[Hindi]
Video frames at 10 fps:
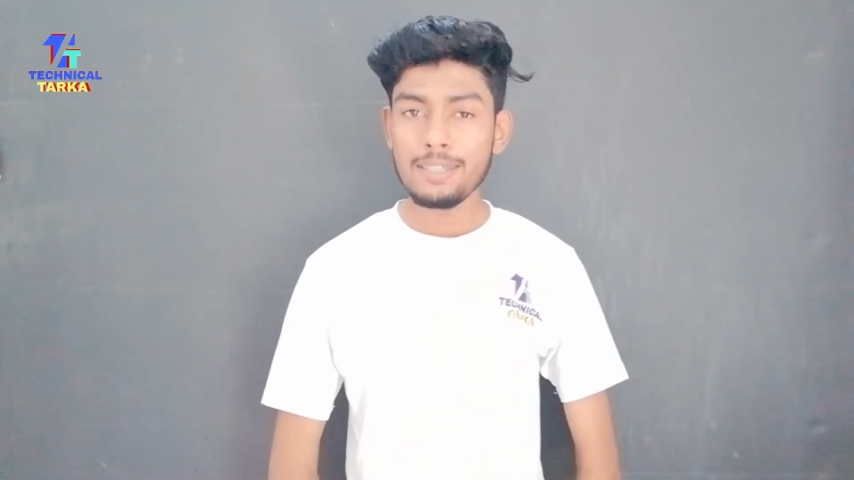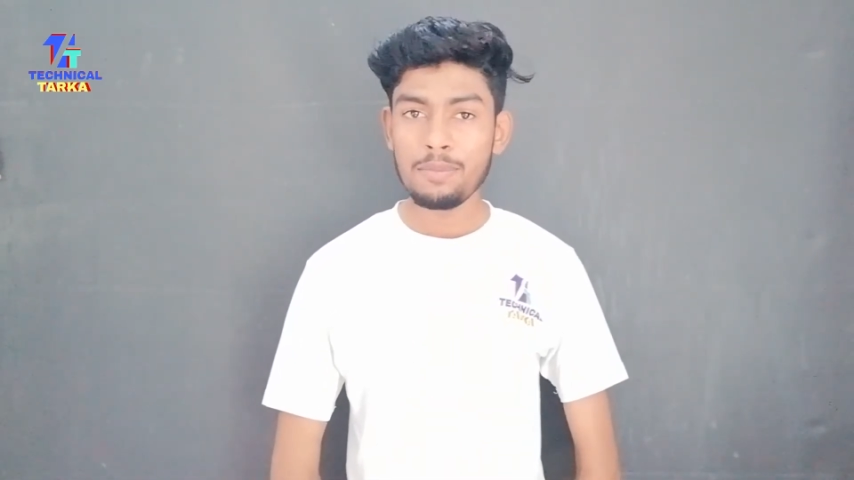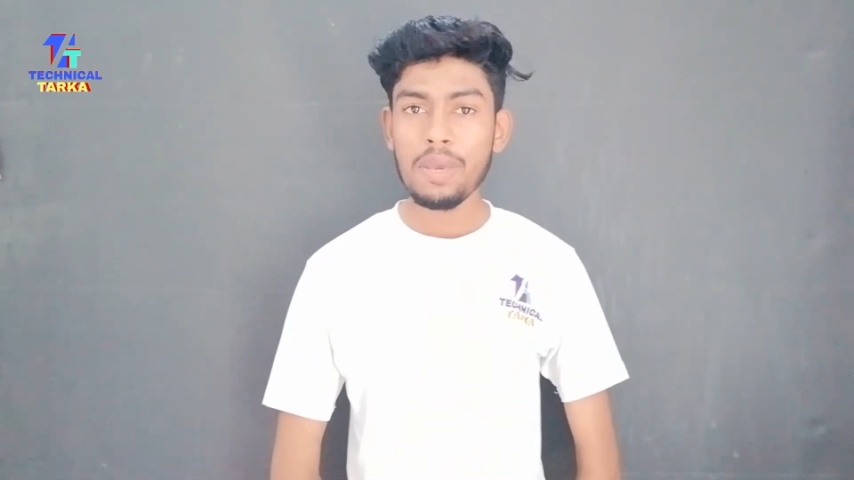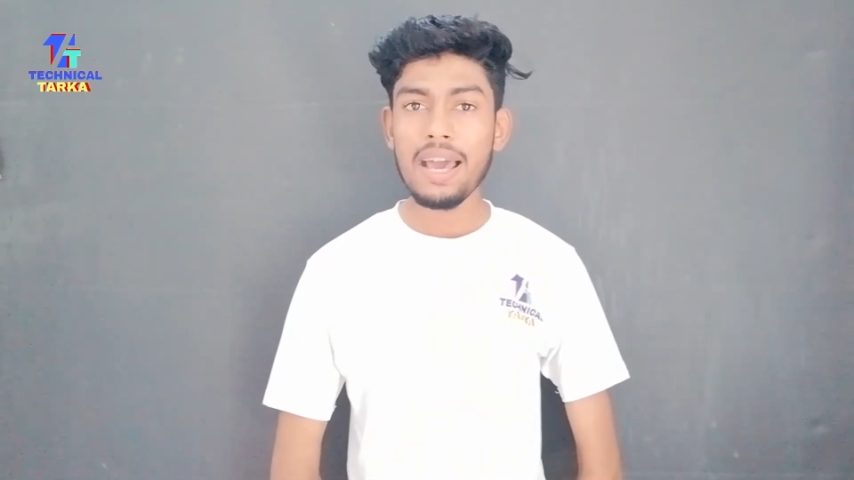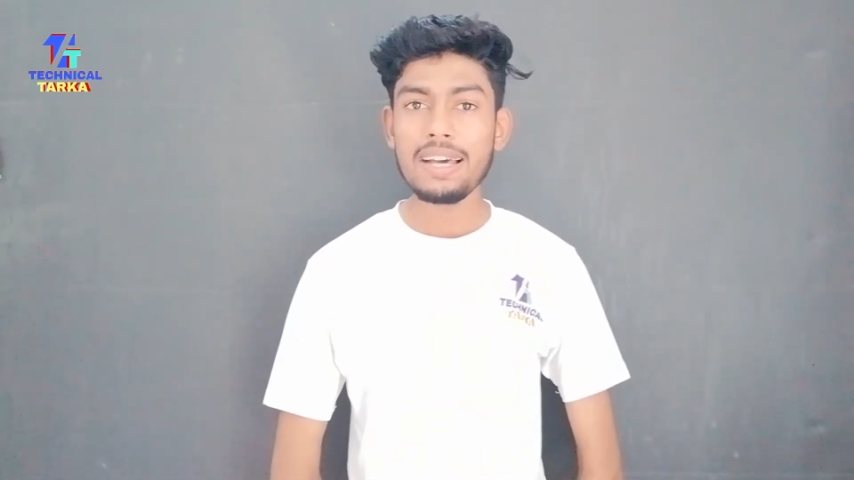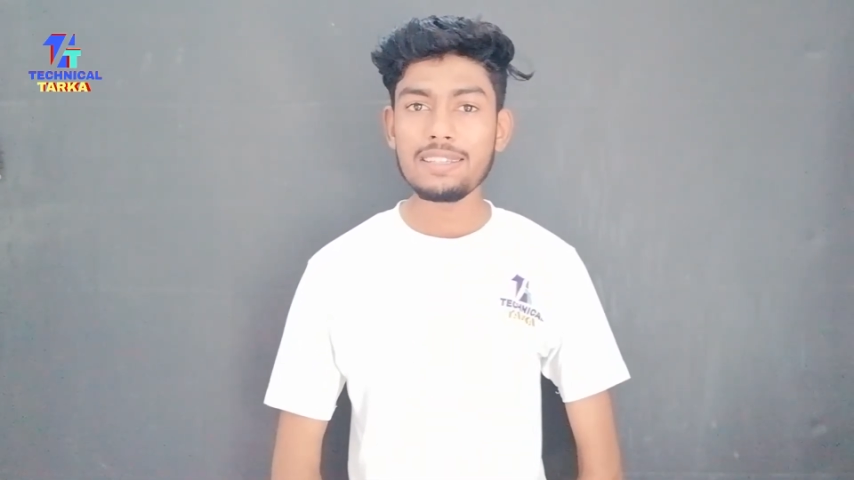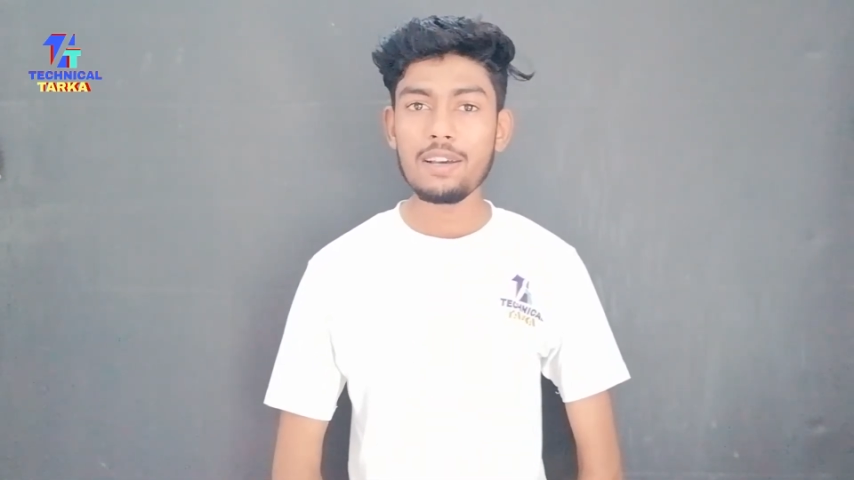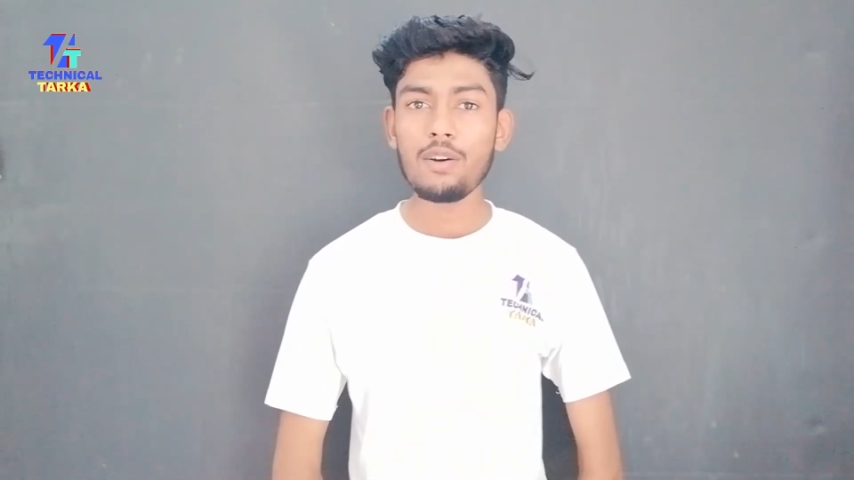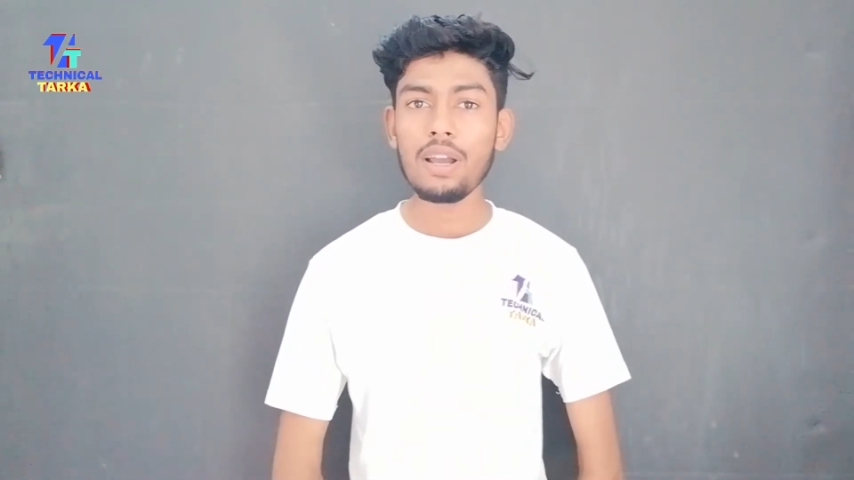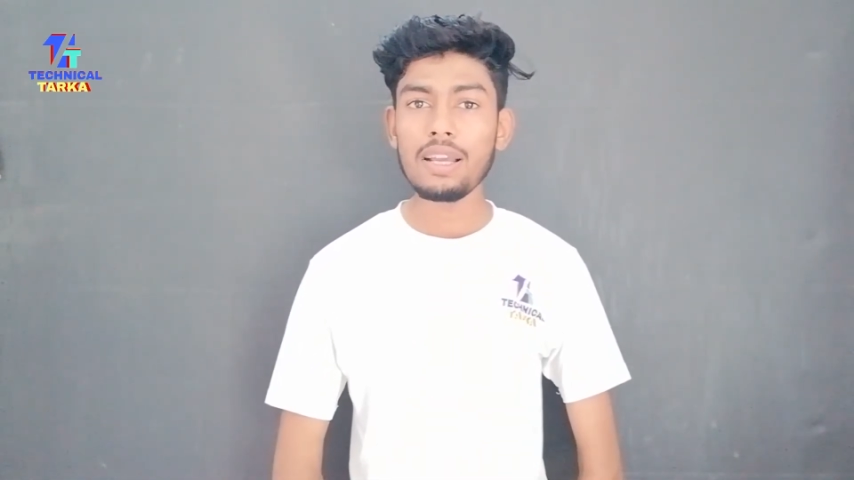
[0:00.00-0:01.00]
इसमें ऐसा
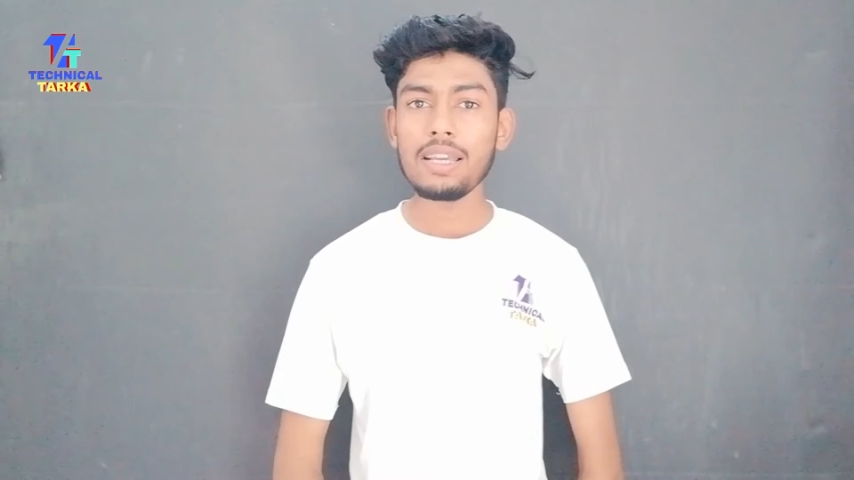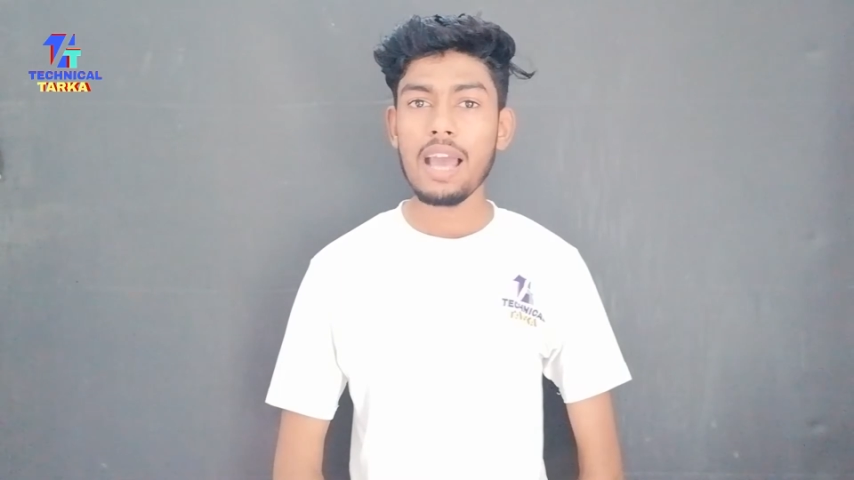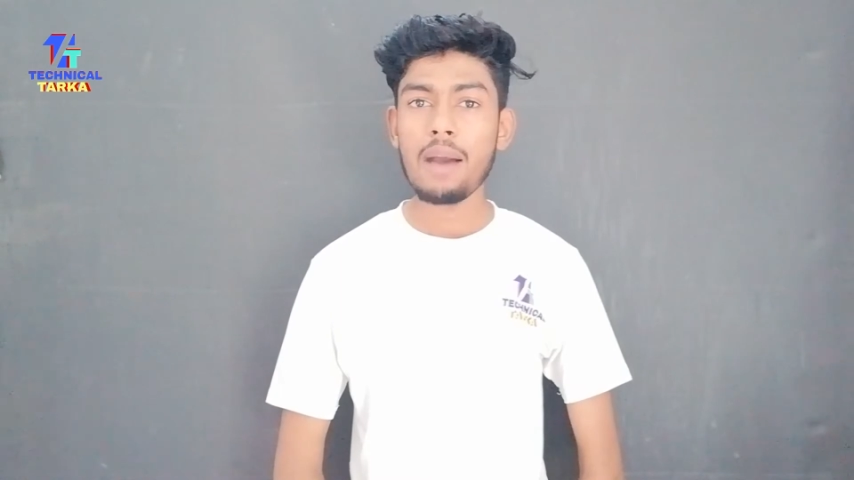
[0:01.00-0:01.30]
होगा कि